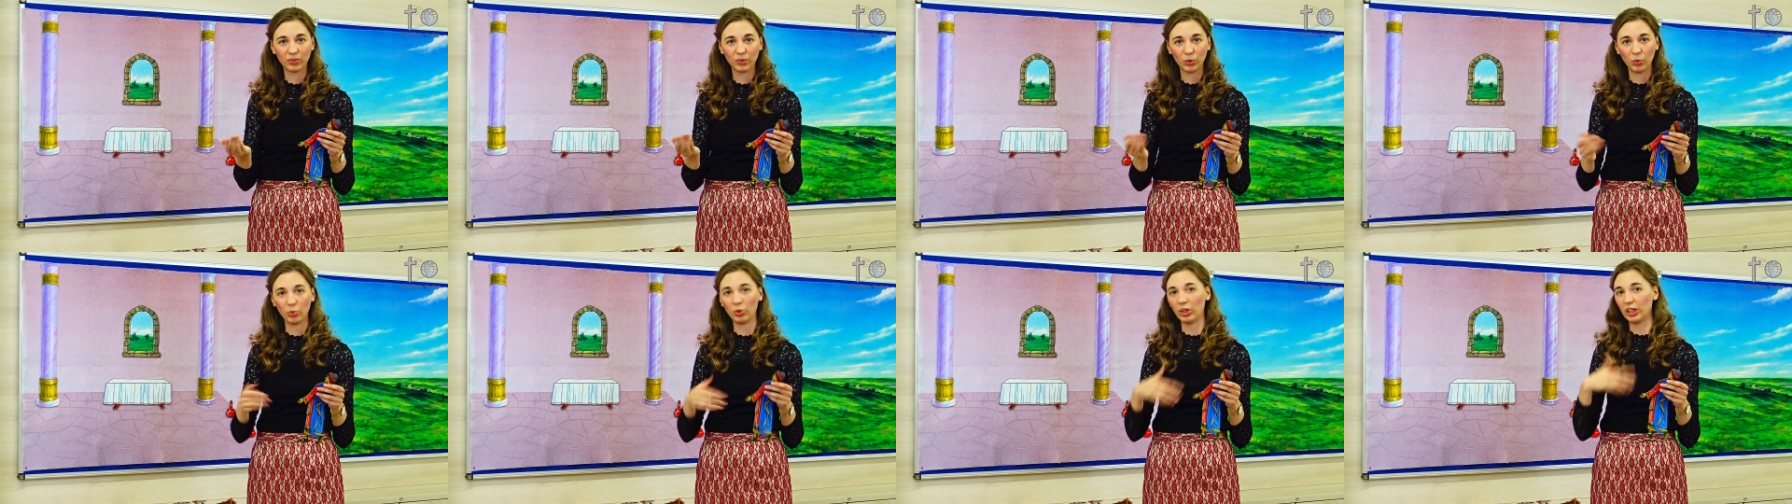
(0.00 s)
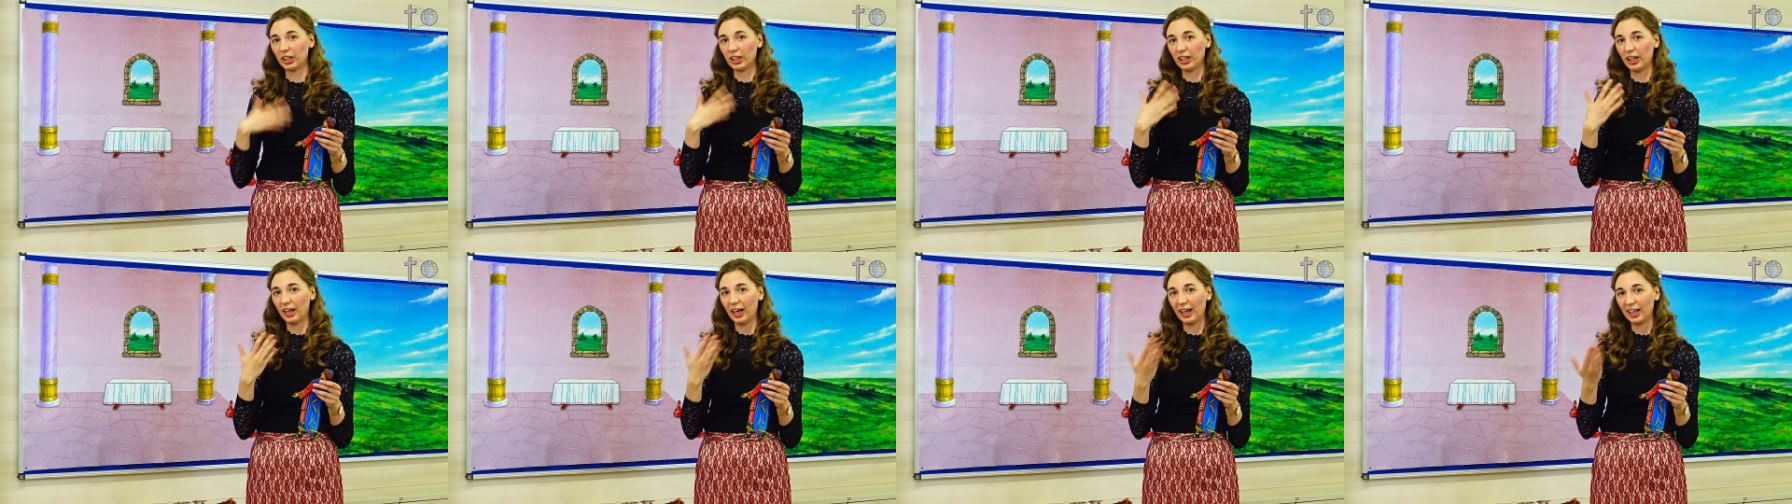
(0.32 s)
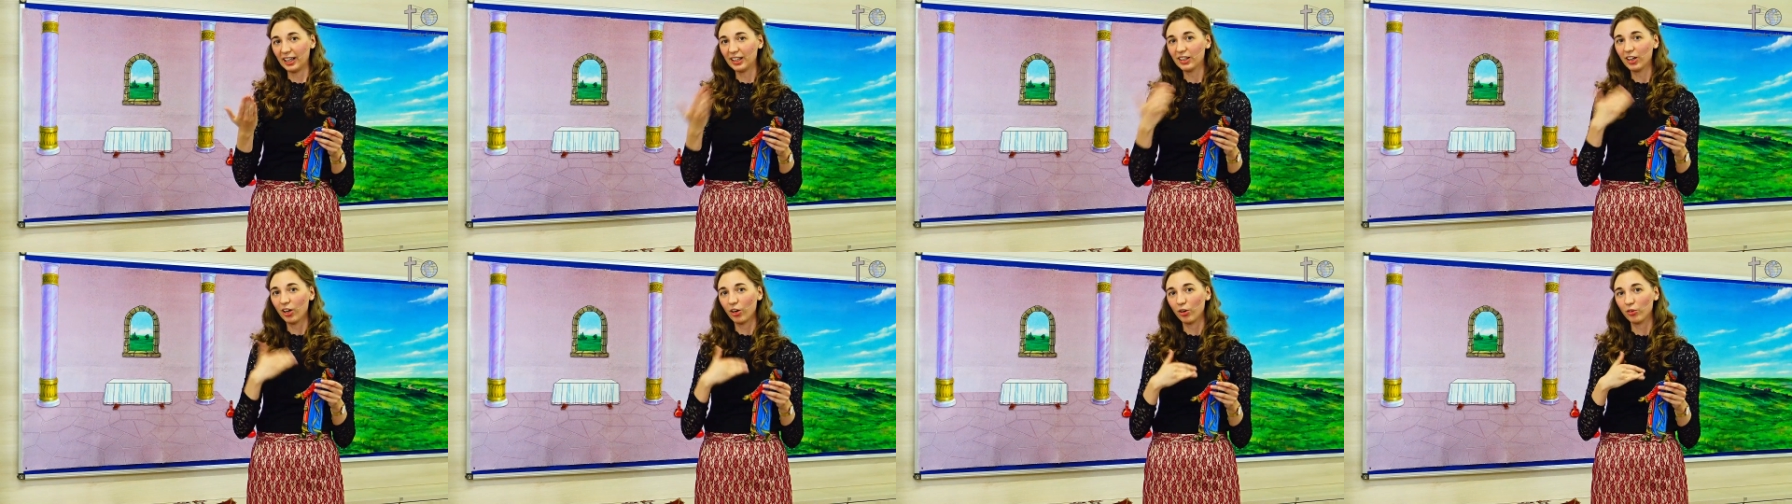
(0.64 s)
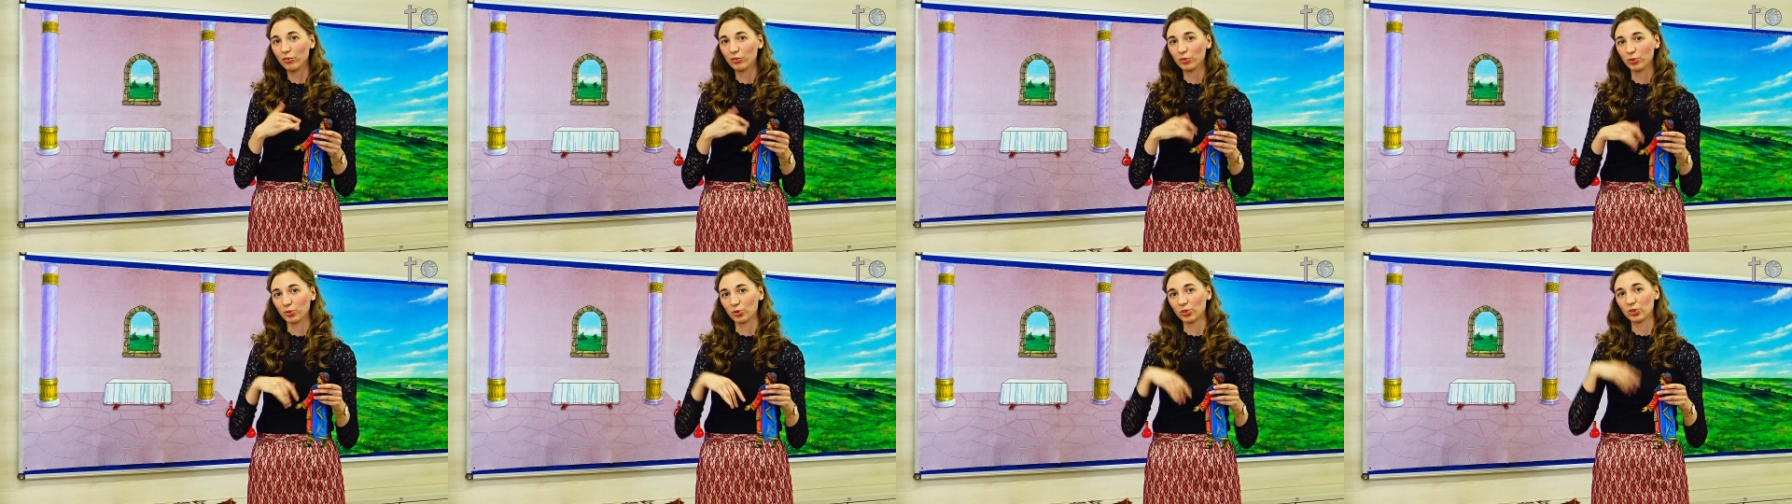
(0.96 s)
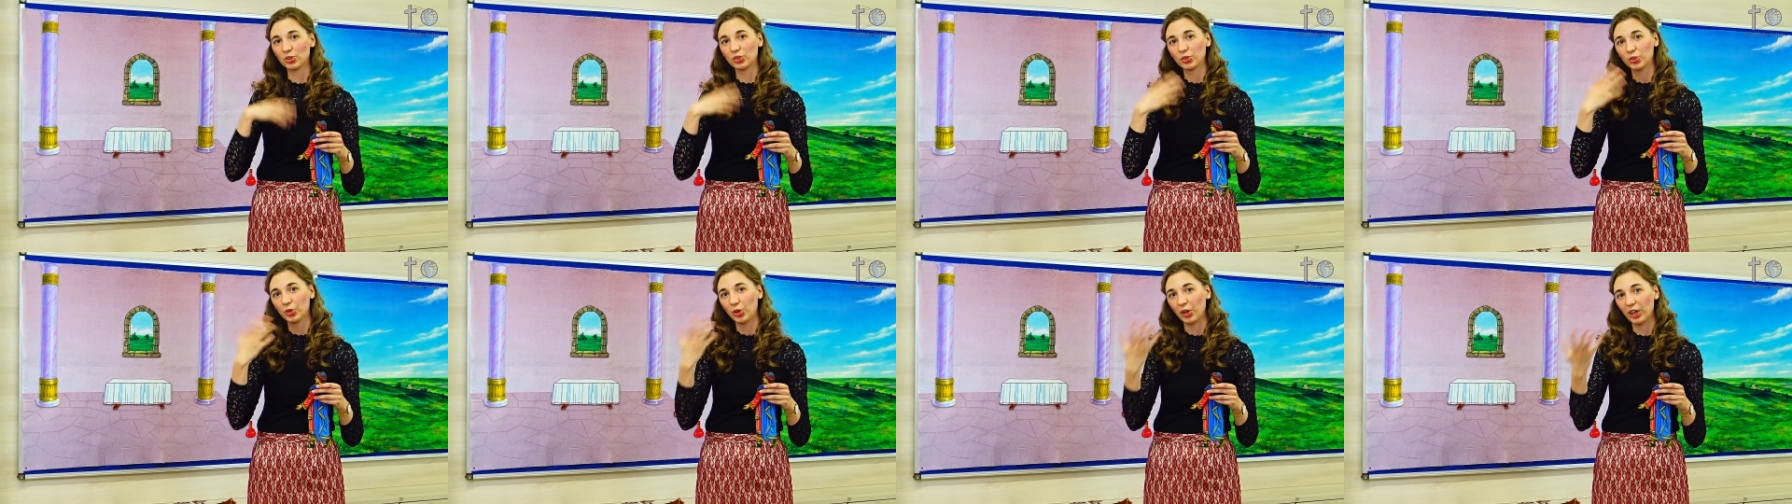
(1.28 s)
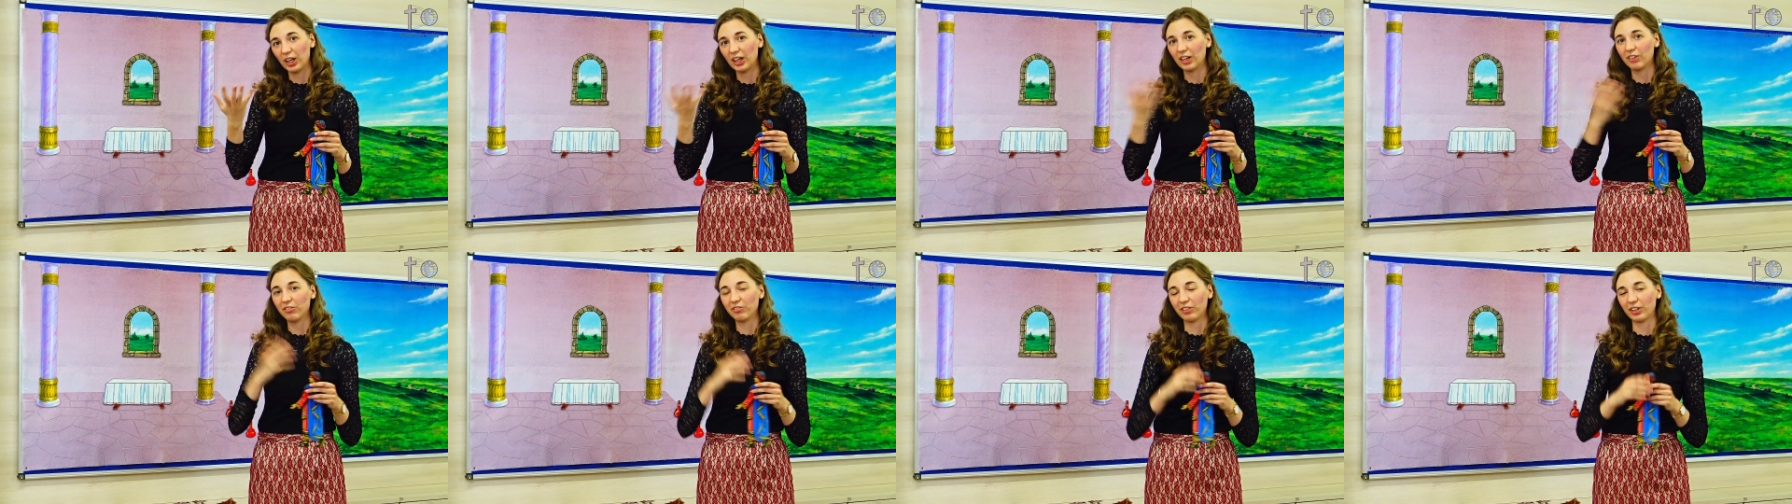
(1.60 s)
oder einkaufte und
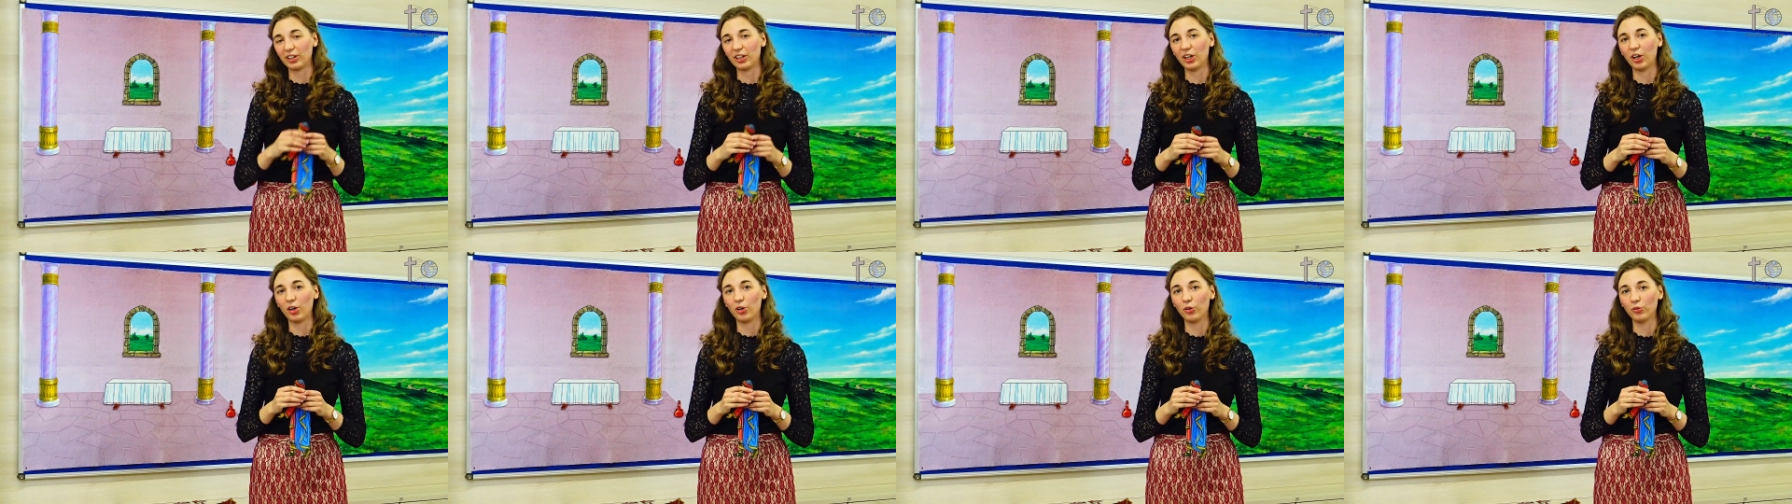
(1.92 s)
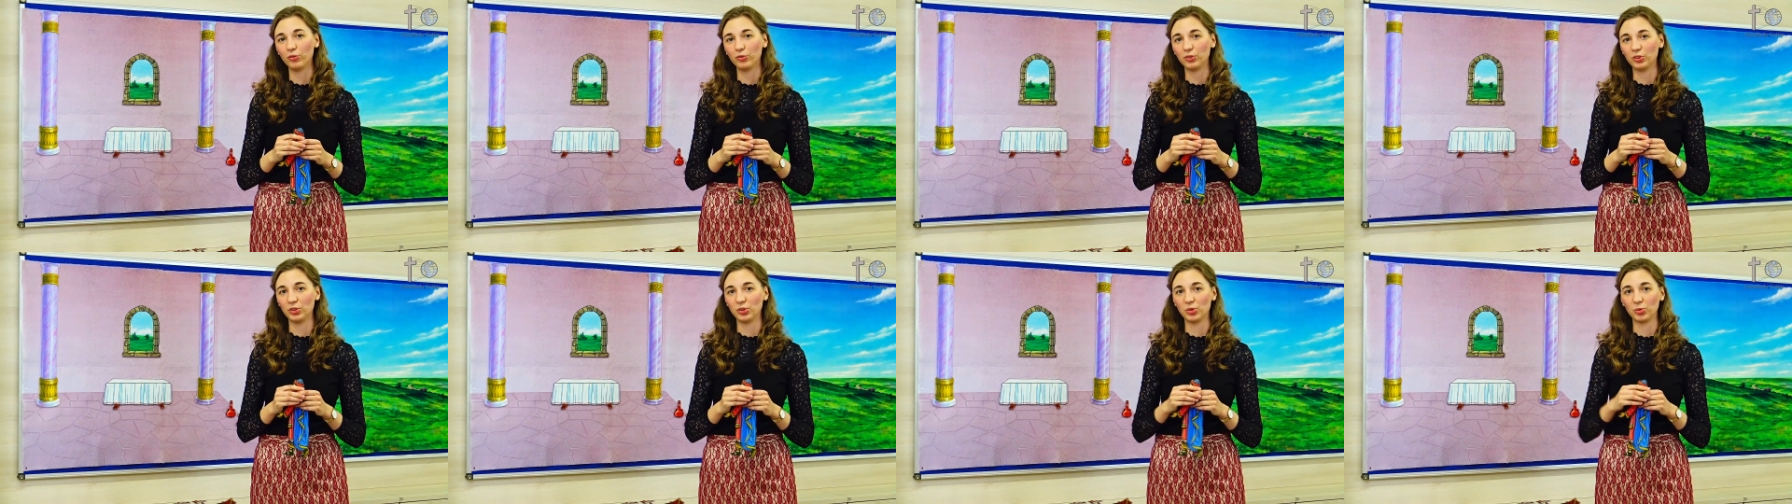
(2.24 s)
teurer verkaufte.